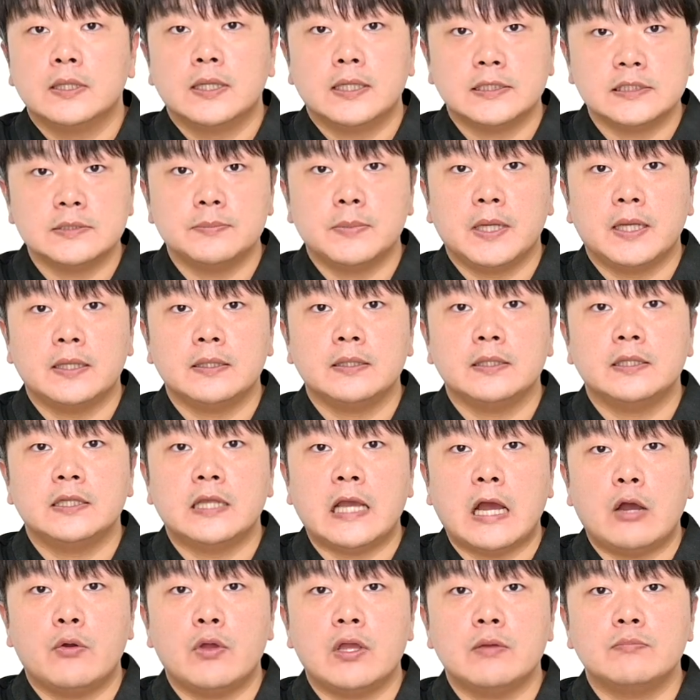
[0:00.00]
하지만
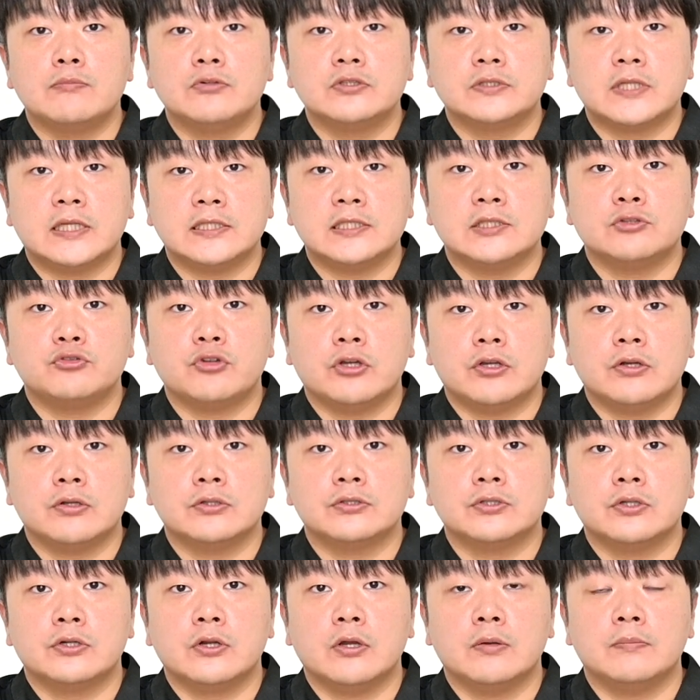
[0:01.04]
야외물 사진
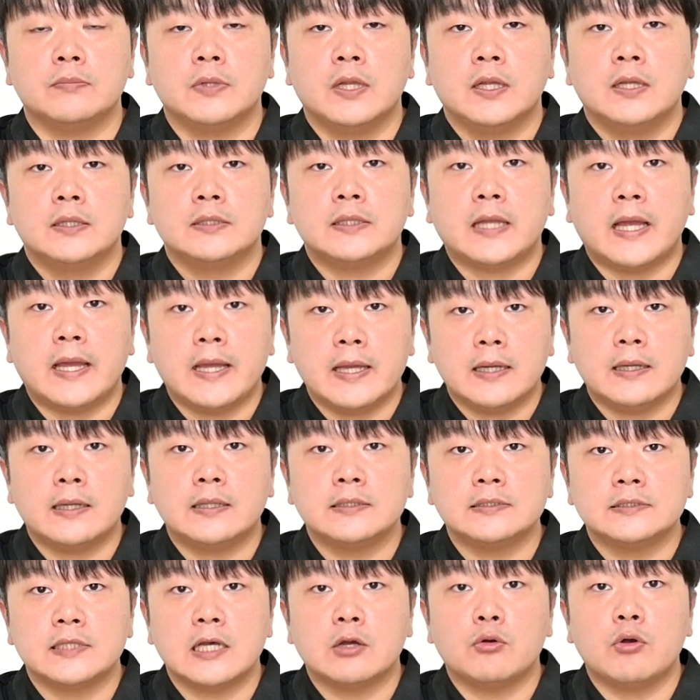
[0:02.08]
촬영처럼
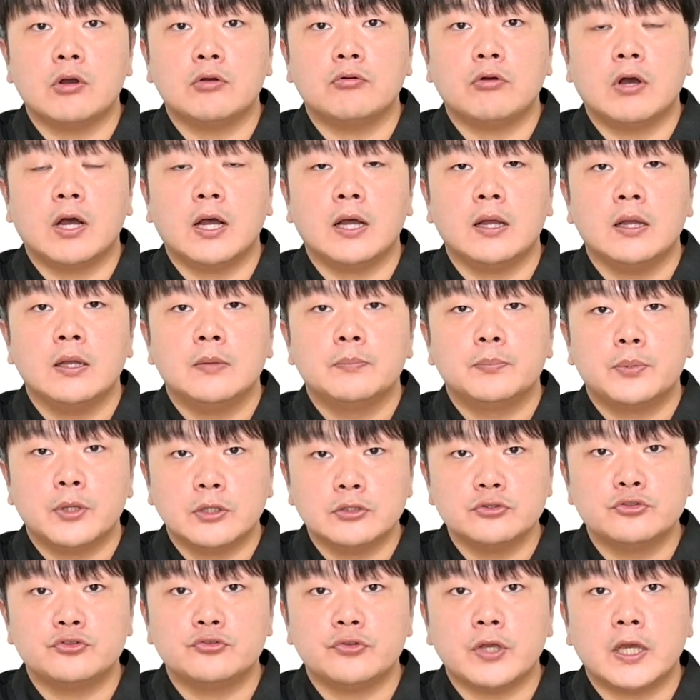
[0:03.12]
다양한 상황과
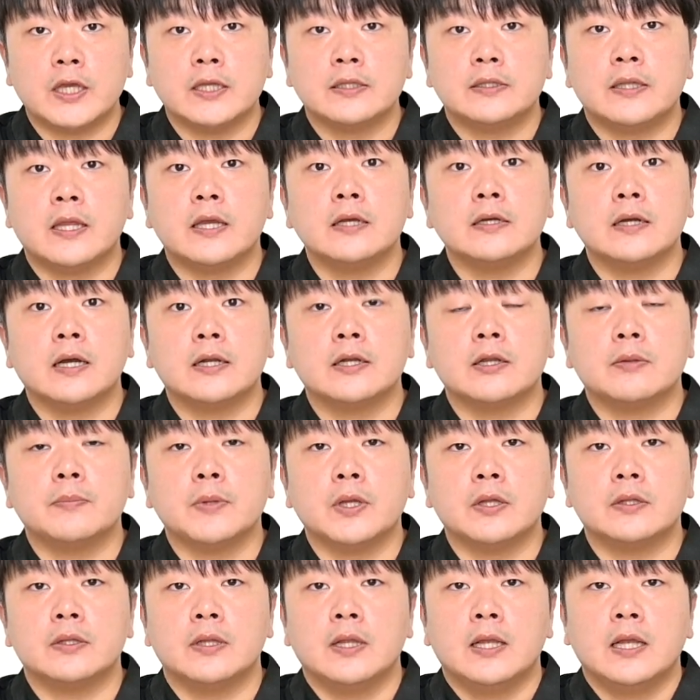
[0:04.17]
변수에
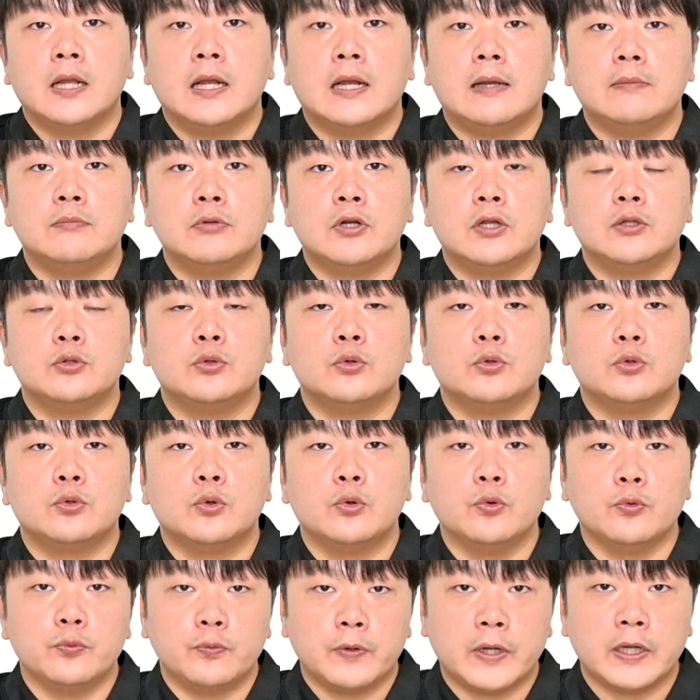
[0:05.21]
대응하려면 아무래도
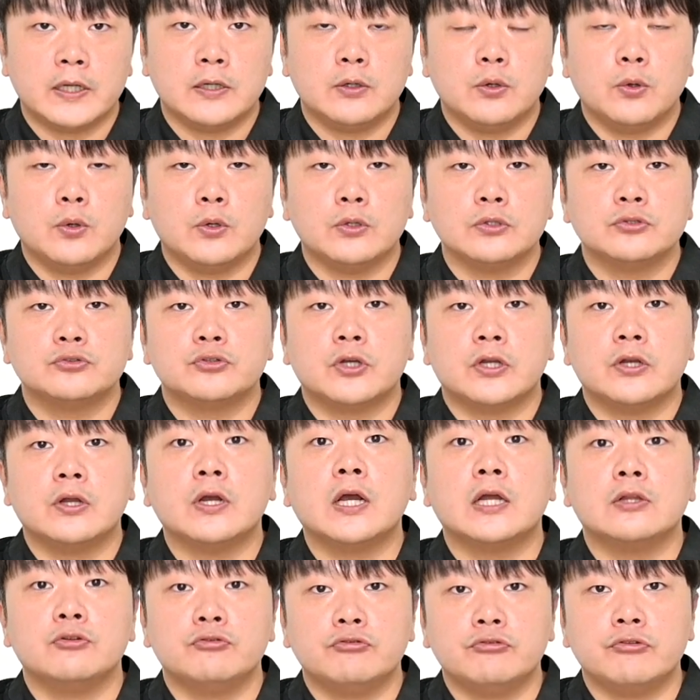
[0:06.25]
로우 파일로
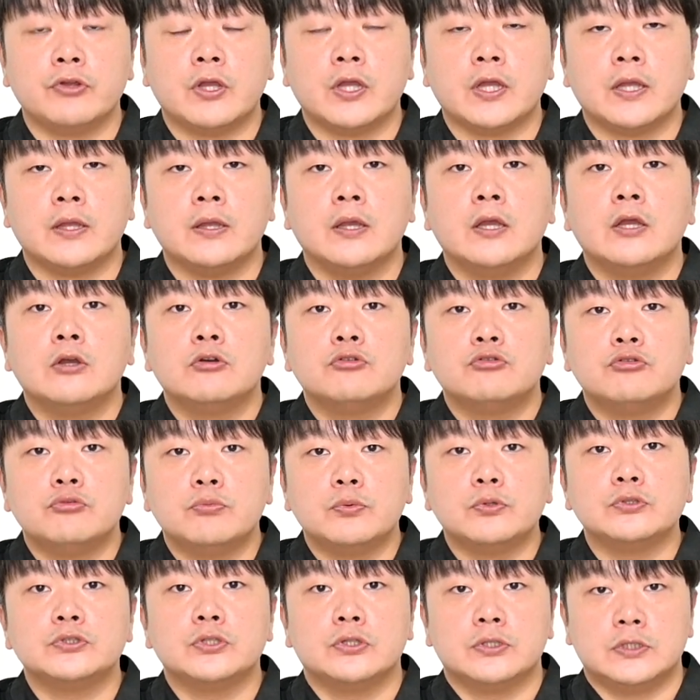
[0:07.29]
촬영한 후에
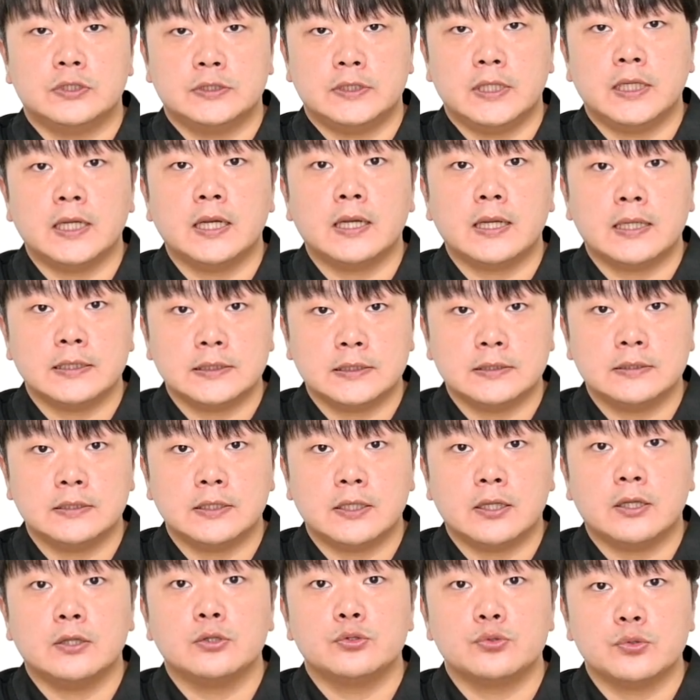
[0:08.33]
후보정을 생각하시는
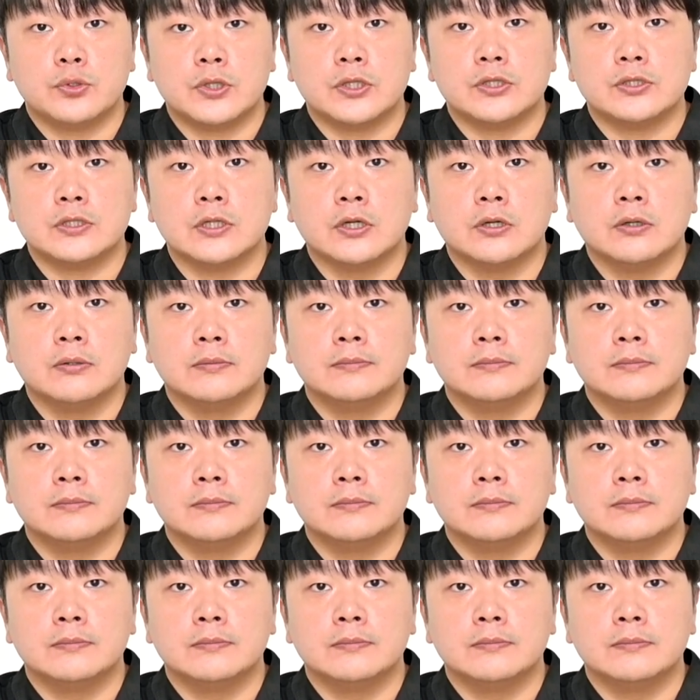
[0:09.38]
게 좋겠죠?